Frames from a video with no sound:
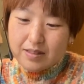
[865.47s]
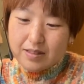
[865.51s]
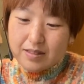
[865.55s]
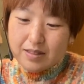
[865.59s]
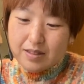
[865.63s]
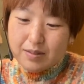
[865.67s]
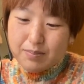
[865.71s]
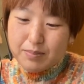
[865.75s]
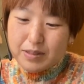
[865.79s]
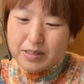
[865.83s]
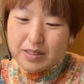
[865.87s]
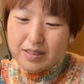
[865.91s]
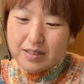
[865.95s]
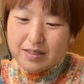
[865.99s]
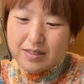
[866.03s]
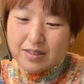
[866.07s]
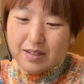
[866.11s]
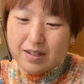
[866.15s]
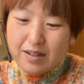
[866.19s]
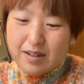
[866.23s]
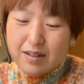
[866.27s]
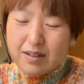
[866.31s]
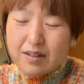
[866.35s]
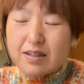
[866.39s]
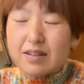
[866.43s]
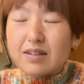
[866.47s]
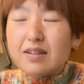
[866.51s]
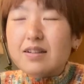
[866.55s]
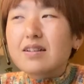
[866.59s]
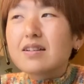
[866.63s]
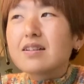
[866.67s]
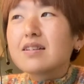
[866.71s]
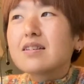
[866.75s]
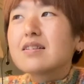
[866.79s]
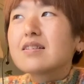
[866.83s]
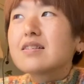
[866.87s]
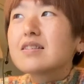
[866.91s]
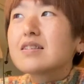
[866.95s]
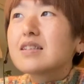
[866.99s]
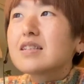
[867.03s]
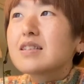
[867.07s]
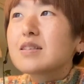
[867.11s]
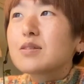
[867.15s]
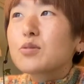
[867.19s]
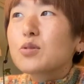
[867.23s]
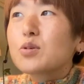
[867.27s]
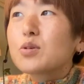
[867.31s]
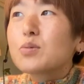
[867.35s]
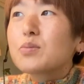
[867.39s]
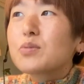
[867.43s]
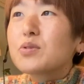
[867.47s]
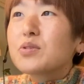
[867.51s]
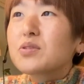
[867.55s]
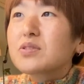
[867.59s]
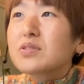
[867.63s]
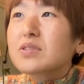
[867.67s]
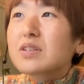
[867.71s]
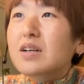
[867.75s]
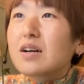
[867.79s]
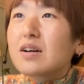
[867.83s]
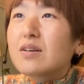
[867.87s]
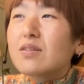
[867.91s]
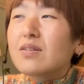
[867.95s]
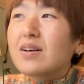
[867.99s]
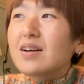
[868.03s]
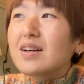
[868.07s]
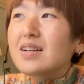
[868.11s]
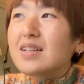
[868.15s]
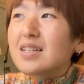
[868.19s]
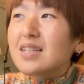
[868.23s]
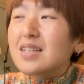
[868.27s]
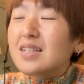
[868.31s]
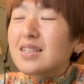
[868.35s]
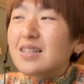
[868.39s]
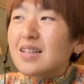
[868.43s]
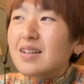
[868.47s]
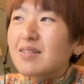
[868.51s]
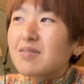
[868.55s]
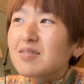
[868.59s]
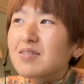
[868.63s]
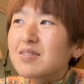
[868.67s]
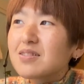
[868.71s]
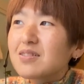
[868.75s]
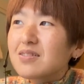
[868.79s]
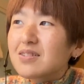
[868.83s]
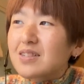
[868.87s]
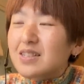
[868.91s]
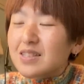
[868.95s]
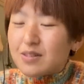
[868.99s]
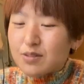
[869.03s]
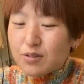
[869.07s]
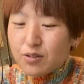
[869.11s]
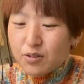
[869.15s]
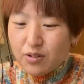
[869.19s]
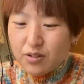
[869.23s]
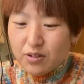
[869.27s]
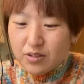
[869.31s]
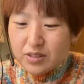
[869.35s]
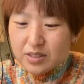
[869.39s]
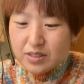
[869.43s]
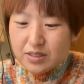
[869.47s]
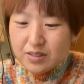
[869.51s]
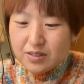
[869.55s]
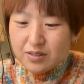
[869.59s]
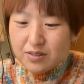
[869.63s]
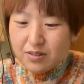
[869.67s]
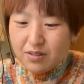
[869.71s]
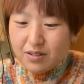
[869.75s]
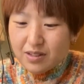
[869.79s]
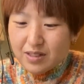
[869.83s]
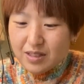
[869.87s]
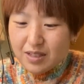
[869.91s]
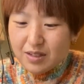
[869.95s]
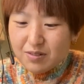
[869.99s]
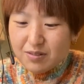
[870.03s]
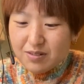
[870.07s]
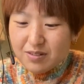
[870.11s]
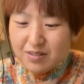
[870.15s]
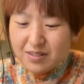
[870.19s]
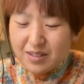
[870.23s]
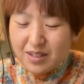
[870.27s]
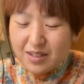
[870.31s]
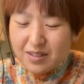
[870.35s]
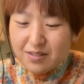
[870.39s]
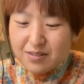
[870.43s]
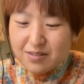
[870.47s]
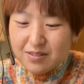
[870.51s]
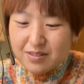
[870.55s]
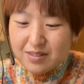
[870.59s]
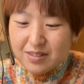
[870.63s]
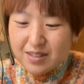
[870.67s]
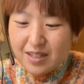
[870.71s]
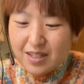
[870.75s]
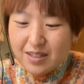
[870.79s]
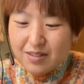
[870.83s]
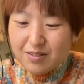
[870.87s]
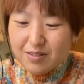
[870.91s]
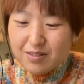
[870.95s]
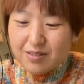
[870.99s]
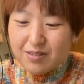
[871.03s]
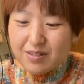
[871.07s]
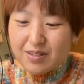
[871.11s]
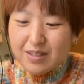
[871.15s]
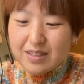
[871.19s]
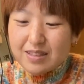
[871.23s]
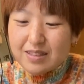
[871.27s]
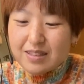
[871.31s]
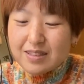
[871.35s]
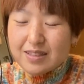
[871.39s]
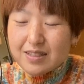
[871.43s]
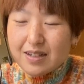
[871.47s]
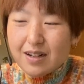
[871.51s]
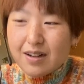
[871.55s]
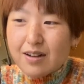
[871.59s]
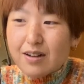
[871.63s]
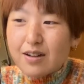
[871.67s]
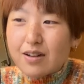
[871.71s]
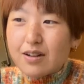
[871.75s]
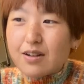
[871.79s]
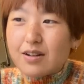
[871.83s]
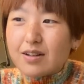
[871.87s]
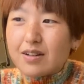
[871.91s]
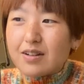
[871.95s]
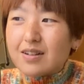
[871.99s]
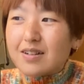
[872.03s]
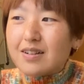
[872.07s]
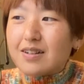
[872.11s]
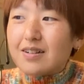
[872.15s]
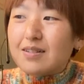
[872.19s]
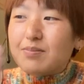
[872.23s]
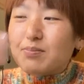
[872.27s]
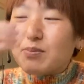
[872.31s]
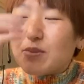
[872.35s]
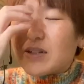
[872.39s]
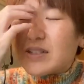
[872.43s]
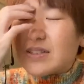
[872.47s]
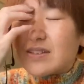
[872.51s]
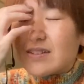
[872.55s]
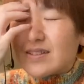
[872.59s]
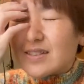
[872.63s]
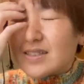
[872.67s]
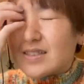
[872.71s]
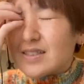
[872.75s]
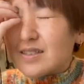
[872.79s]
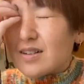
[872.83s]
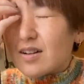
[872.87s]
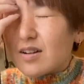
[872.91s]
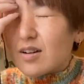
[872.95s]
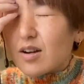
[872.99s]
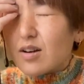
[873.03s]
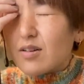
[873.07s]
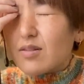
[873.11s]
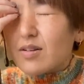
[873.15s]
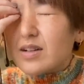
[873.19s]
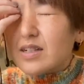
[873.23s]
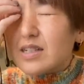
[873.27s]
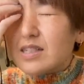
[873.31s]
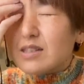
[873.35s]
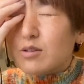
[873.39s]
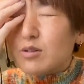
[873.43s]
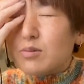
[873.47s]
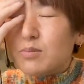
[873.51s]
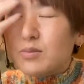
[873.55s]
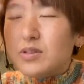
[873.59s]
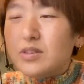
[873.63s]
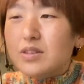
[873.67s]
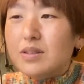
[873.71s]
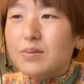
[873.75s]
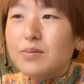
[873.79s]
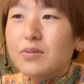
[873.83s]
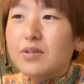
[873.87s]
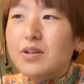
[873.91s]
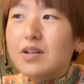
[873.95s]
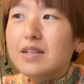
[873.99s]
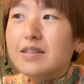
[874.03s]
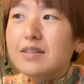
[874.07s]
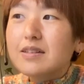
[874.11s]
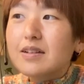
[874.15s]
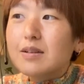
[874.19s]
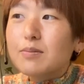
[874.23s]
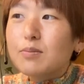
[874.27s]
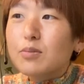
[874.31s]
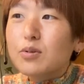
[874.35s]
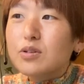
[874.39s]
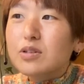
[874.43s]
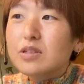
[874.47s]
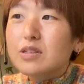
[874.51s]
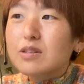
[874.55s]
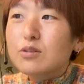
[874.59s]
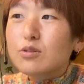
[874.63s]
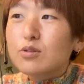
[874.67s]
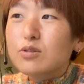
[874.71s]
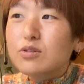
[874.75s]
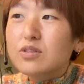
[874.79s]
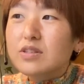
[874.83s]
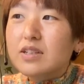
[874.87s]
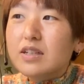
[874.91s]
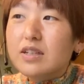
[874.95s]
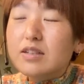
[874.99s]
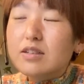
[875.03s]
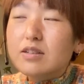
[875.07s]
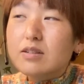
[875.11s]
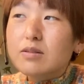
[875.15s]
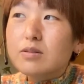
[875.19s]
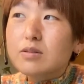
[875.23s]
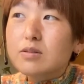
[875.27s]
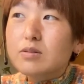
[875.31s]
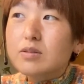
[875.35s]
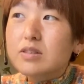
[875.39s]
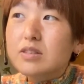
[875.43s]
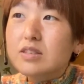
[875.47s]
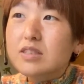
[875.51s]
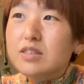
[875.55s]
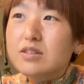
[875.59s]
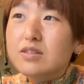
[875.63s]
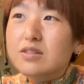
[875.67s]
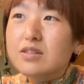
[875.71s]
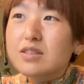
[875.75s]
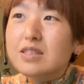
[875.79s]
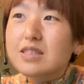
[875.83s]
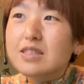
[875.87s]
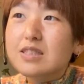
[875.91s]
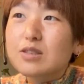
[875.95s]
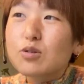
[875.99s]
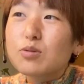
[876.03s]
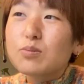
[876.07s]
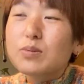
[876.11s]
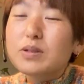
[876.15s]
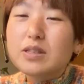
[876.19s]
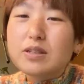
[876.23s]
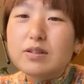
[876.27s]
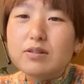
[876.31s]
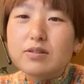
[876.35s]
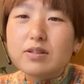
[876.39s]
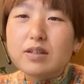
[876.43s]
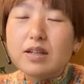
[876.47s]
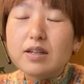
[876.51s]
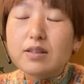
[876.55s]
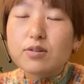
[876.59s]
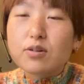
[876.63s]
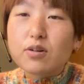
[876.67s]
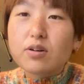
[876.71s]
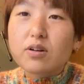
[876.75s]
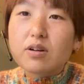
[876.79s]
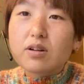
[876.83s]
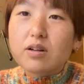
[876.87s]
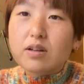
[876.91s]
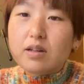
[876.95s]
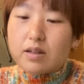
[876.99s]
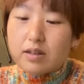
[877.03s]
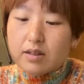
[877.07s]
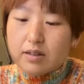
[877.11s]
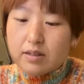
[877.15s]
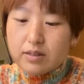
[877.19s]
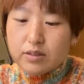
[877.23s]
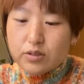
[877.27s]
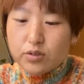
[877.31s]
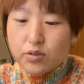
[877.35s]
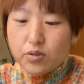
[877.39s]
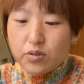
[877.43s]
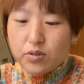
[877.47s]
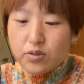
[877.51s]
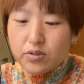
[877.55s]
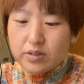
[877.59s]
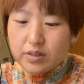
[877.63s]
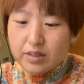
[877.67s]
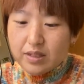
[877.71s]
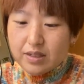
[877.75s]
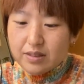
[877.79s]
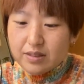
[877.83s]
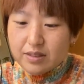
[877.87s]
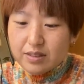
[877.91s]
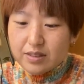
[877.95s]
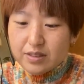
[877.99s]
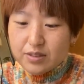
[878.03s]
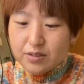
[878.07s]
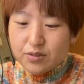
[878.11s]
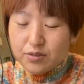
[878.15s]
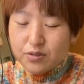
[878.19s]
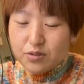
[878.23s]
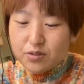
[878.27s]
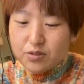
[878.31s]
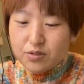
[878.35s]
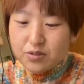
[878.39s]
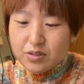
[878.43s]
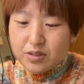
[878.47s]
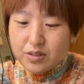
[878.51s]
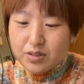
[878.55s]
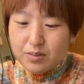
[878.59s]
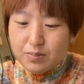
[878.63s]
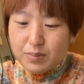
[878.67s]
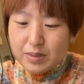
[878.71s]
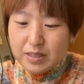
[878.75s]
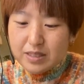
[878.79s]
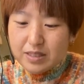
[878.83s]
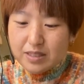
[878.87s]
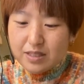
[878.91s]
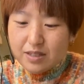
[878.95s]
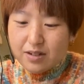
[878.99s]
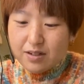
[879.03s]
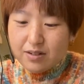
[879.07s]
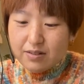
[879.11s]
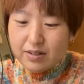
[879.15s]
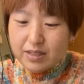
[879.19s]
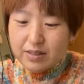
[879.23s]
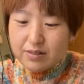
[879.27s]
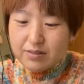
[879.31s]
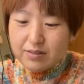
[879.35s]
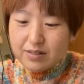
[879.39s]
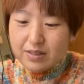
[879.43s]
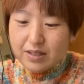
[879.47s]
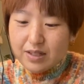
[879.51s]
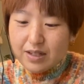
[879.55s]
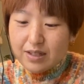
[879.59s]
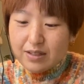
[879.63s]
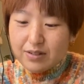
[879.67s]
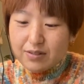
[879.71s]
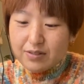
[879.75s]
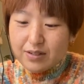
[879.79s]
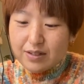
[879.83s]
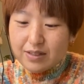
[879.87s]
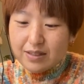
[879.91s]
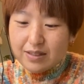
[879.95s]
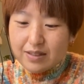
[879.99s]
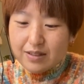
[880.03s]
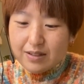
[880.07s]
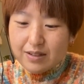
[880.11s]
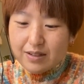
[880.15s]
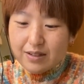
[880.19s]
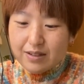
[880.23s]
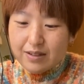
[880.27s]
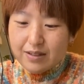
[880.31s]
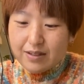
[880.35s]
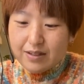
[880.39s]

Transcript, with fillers: でまたさ糸もかわいいねこの糸すごいねこんなの売ってんのとか言ってさもう私が可愛いと思ってもらいたいポイントをね逐一褒めてくれんのそうなんですよこの糸めっちゃ可愛くてとか言って